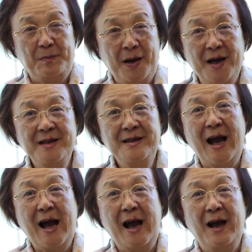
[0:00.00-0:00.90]
盆
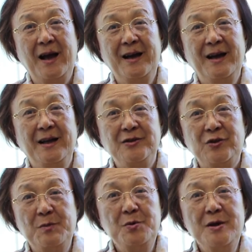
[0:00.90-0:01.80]
啊，
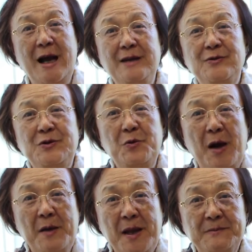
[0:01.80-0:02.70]
全部拿出去
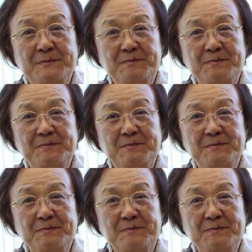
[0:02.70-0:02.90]
外面。